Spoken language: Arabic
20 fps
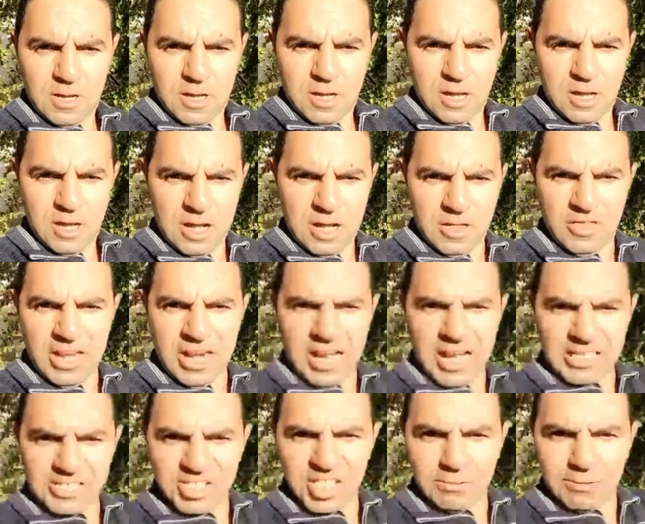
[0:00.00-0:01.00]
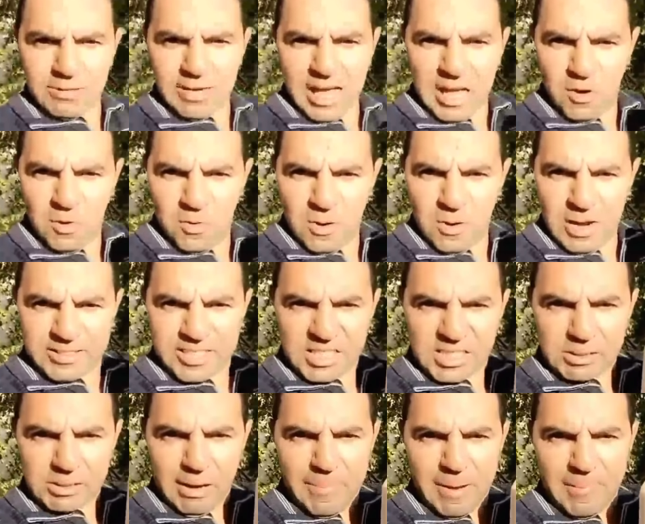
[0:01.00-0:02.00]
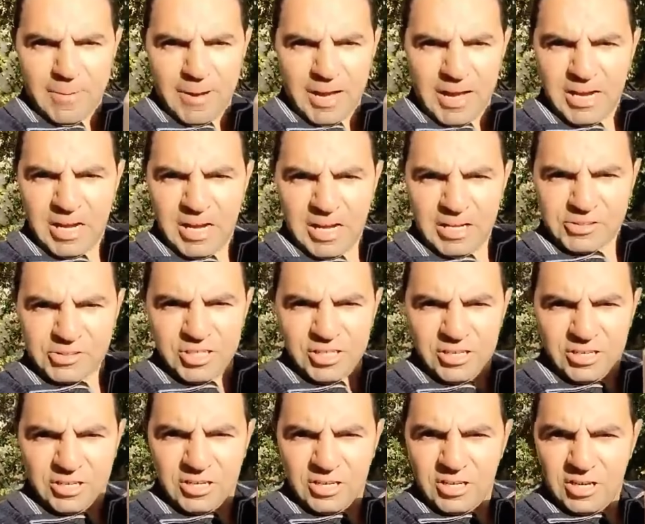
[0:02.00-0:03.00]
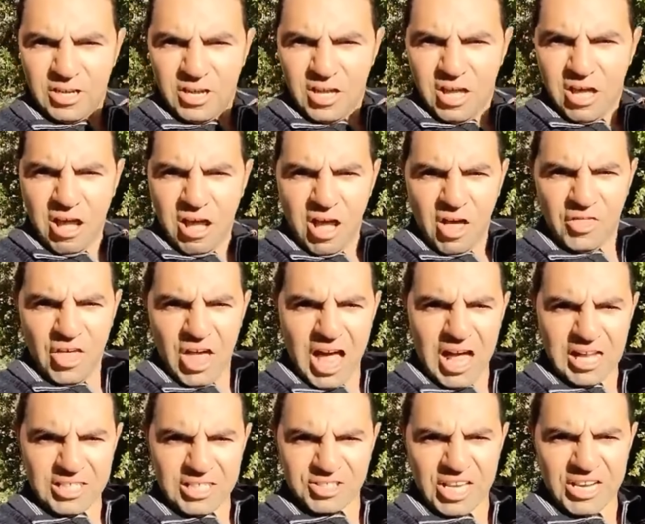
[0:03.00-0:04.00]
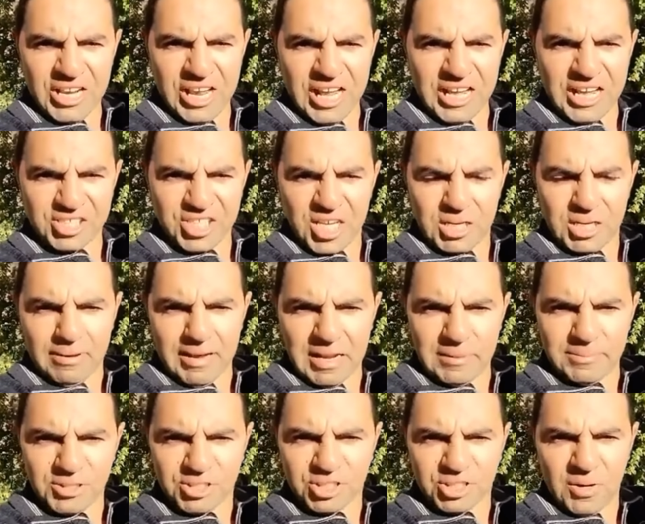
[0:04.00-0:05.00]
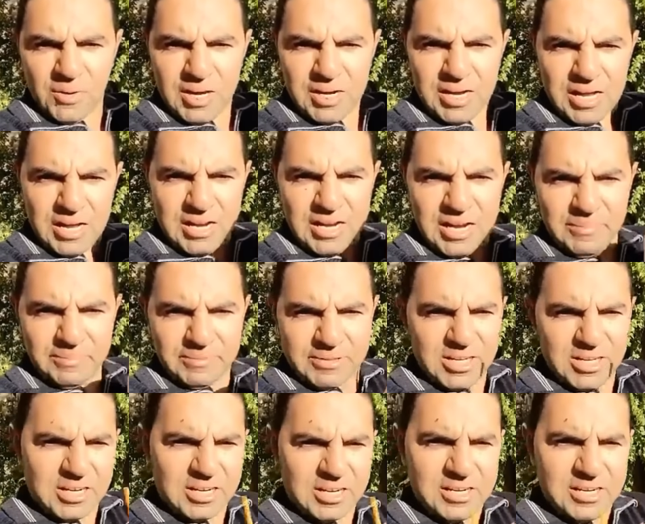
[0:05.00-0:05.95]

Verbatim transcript: هذا العصير الاول تشربه بحياتك هذا احسن عصير على مستوى العالم كله